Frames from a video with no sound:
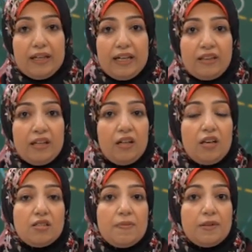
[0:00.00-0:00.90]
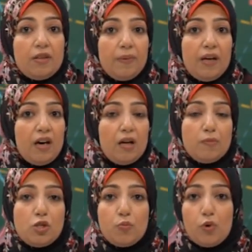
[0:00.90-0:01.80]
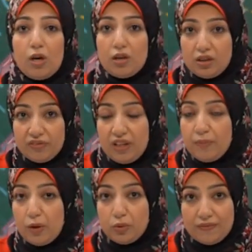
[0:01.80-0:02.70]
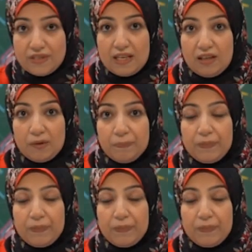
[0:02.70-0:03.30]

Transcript: لان علاقتي بالطبيعه مش مجرد فهم او تفسير